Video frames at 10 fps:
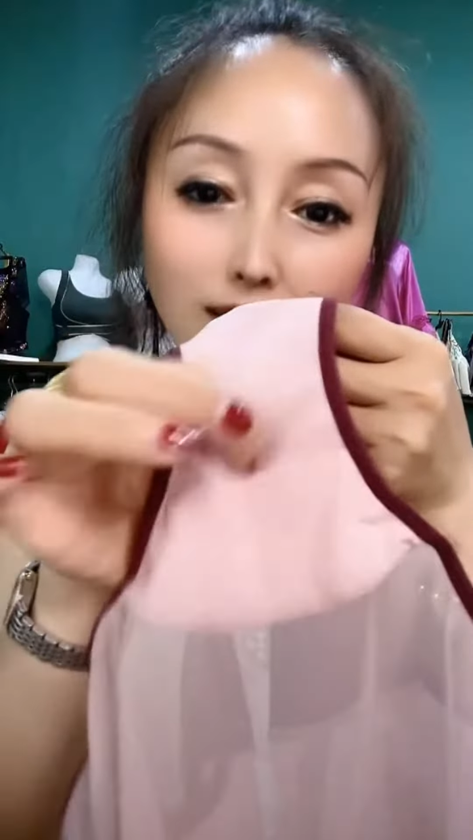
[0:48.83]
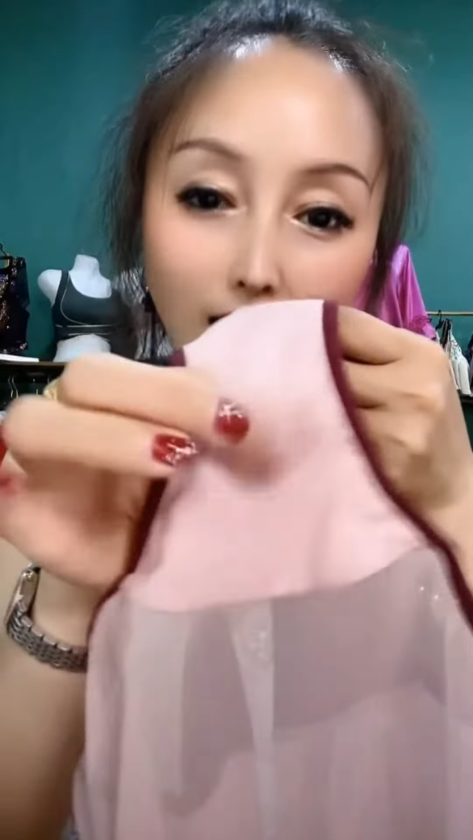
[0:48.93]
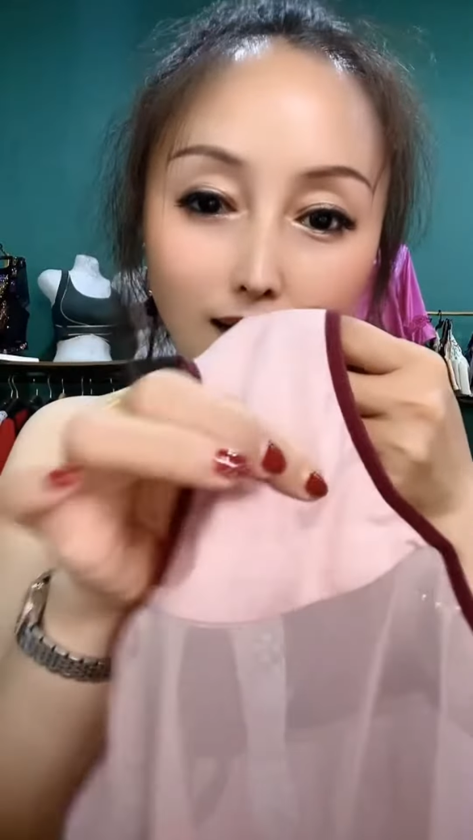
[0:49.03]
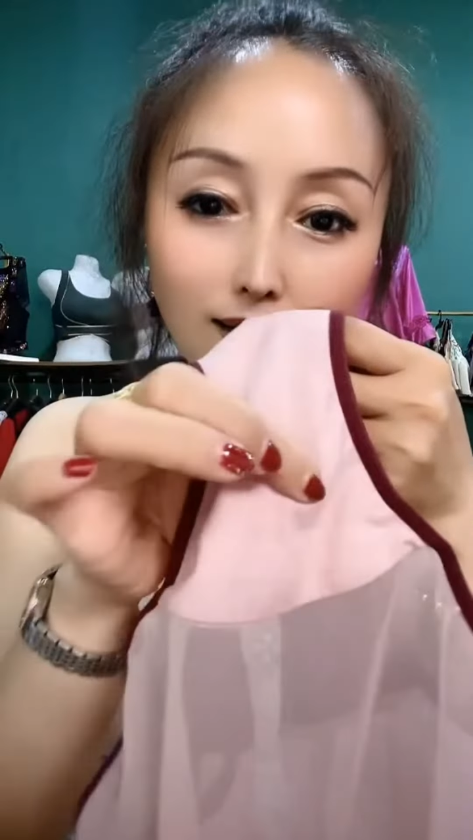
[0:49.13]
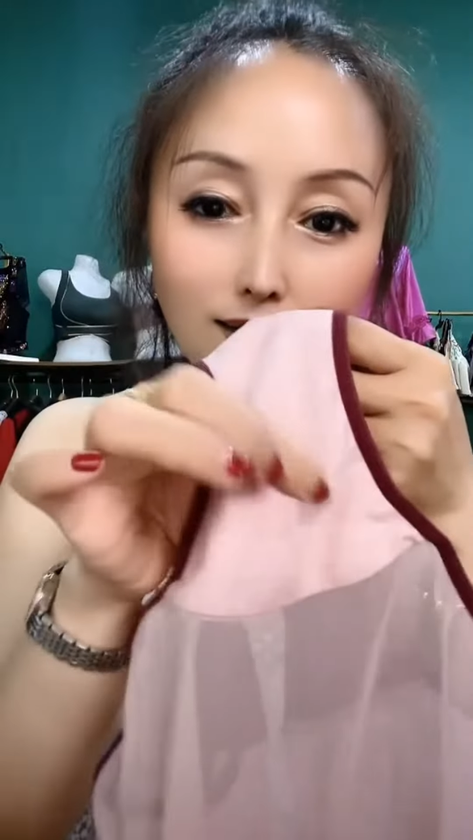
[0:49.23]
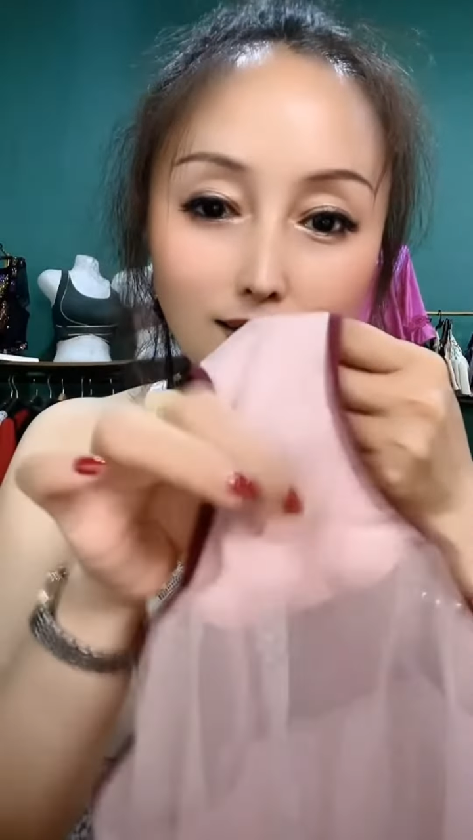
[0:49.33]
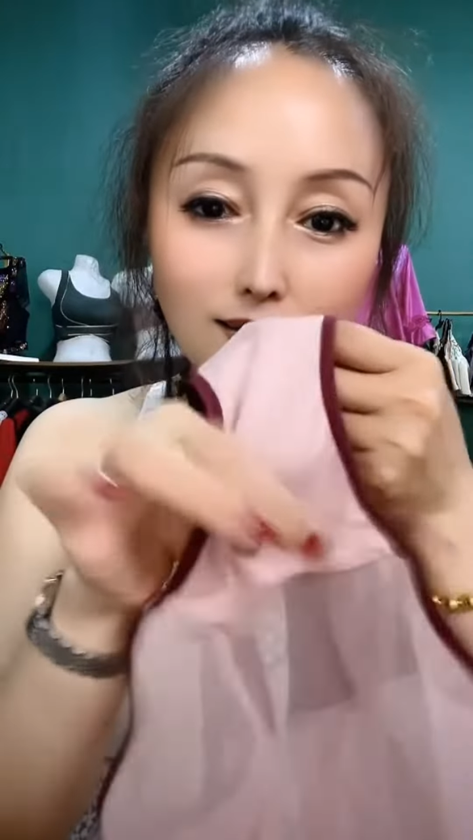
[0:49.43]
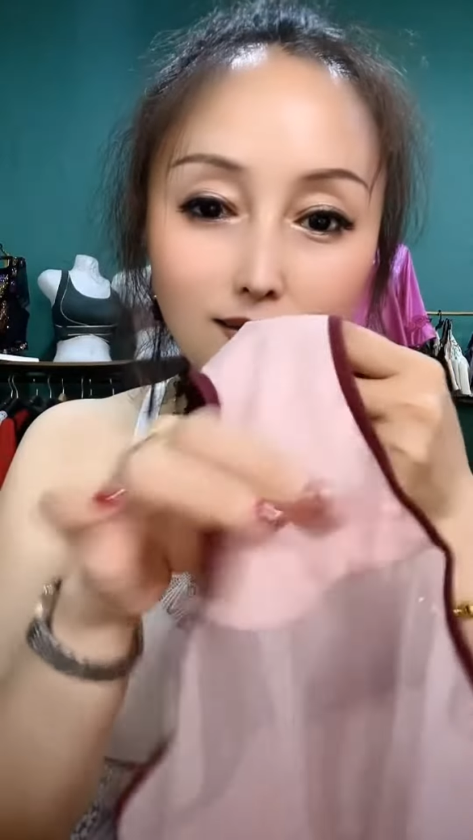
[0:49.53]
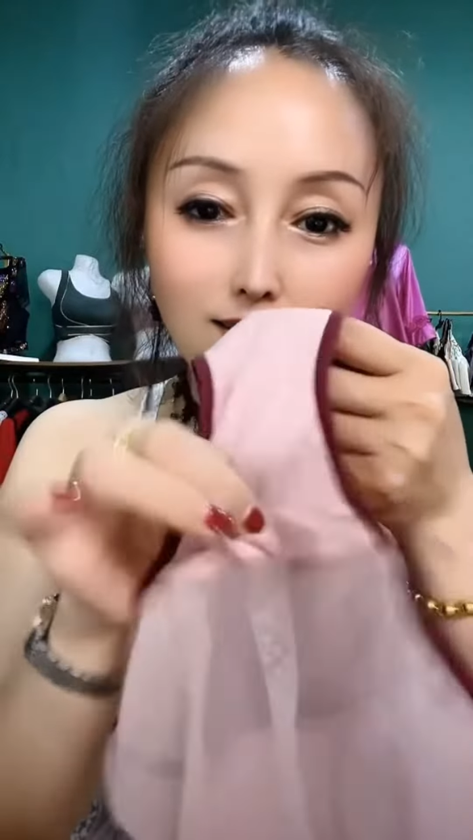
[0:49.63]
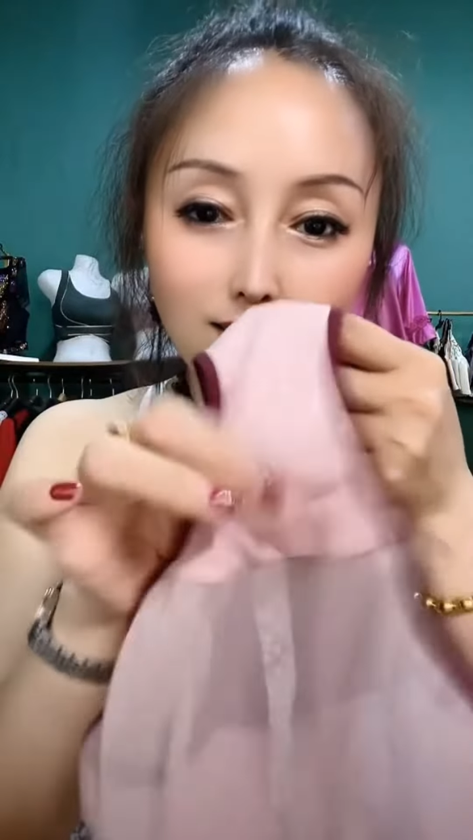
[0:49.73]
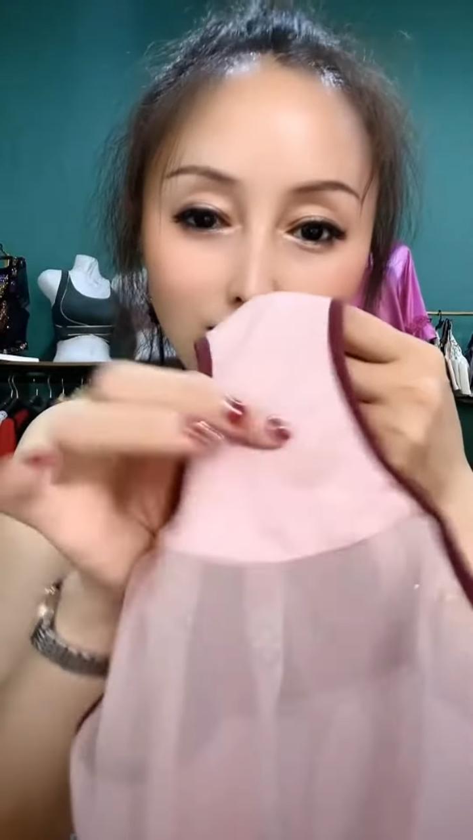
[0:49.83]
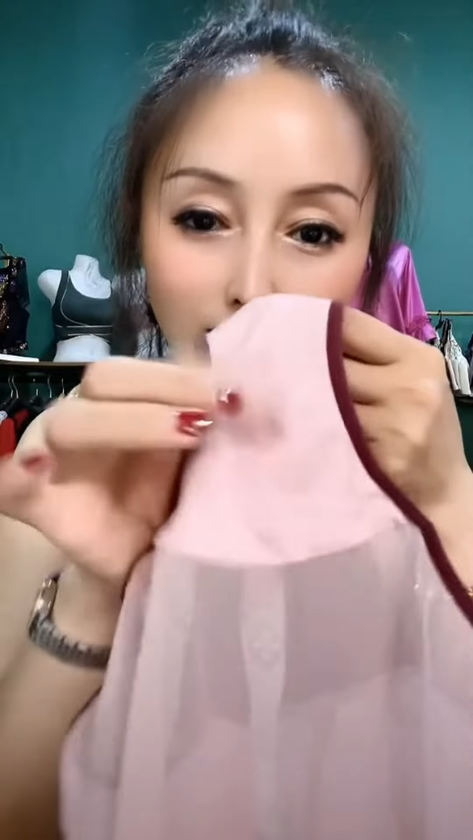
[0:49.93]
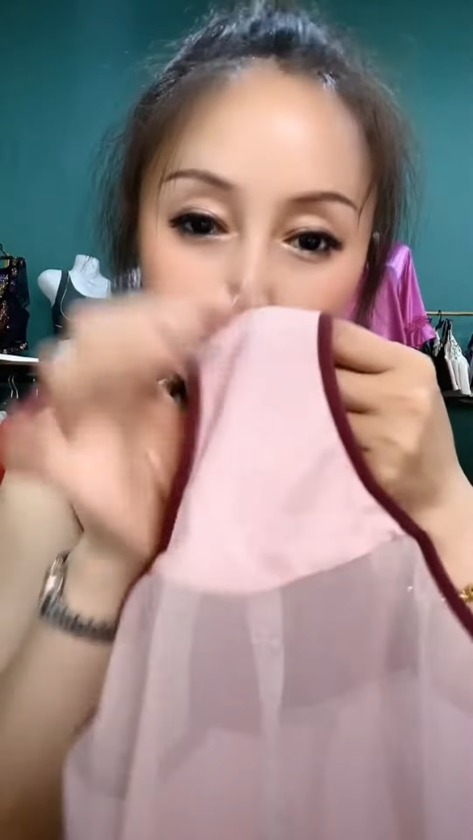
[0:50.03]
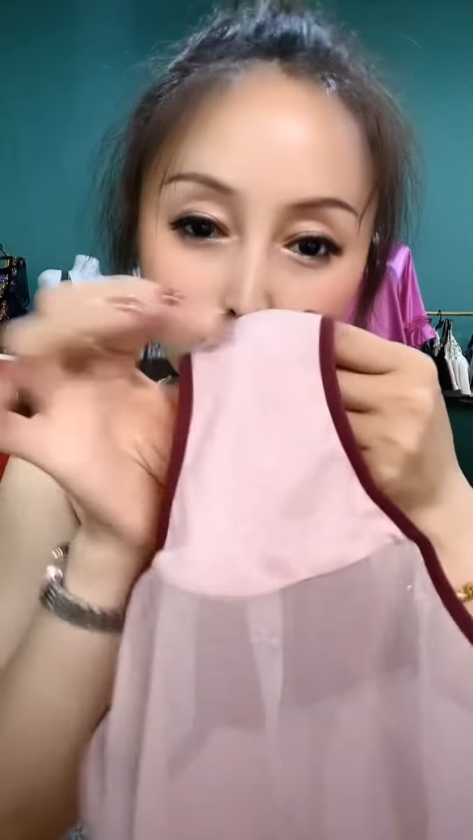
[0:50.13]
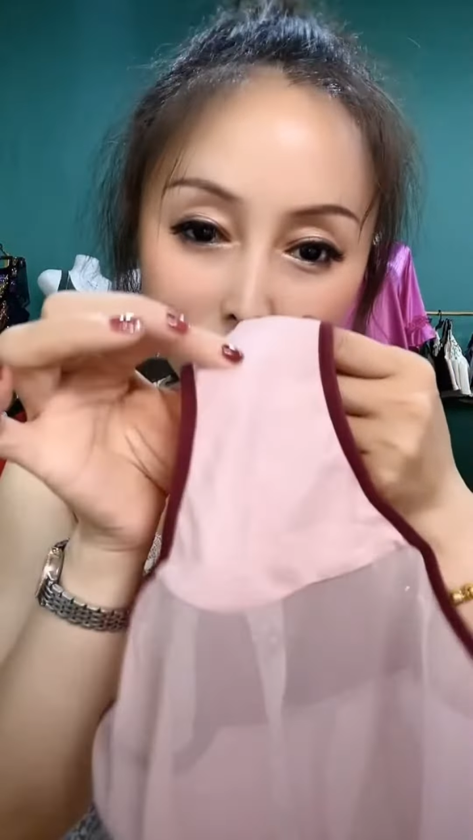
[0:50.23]
裆，
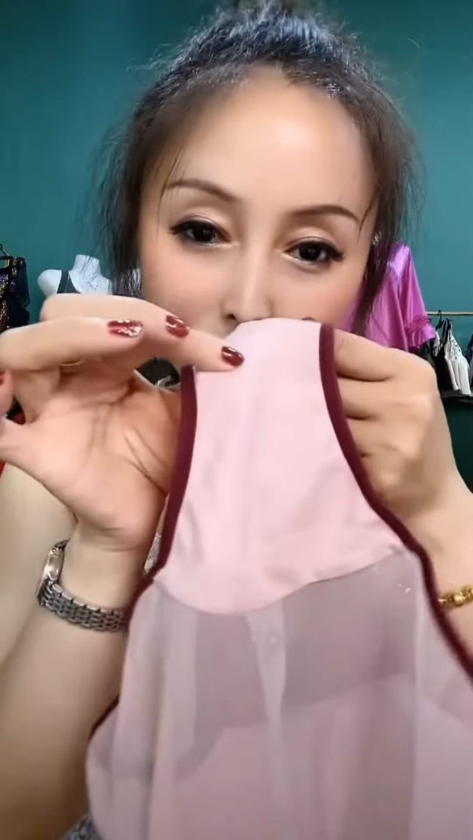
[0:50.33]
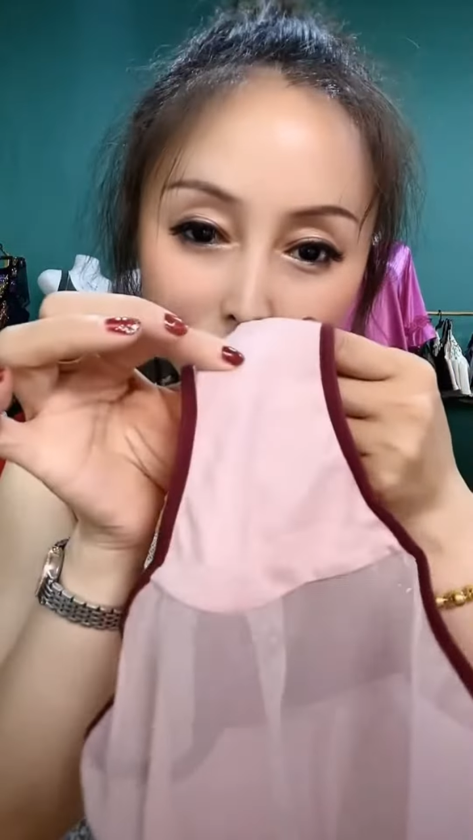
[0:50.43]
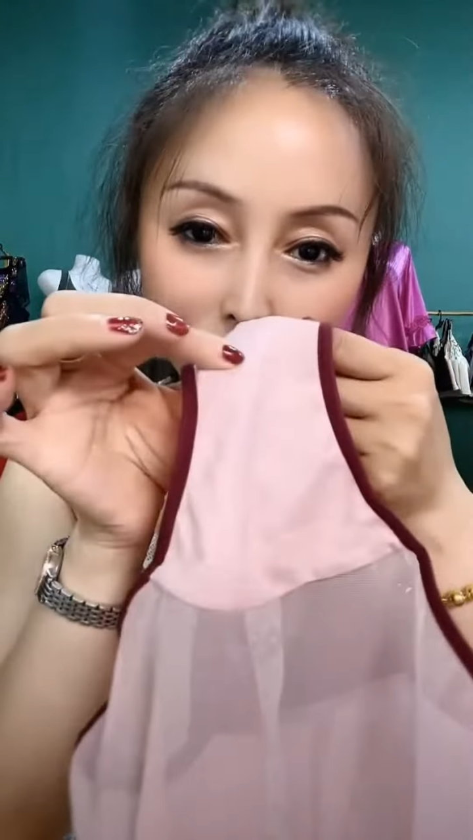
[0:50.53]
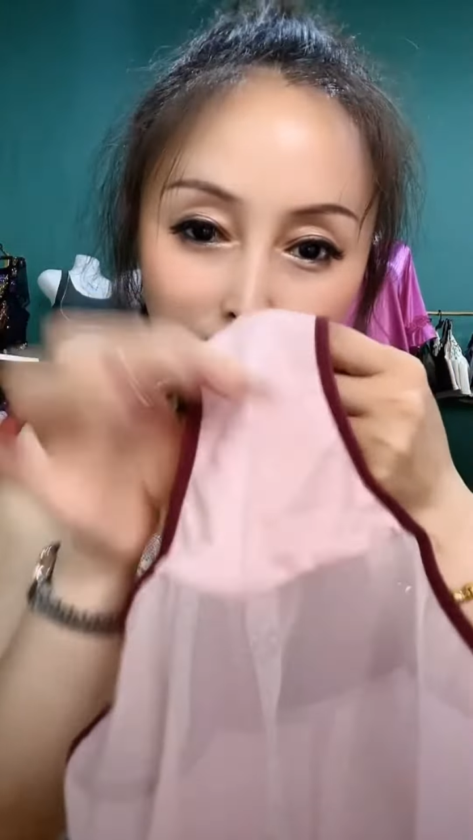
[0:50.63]
看见没？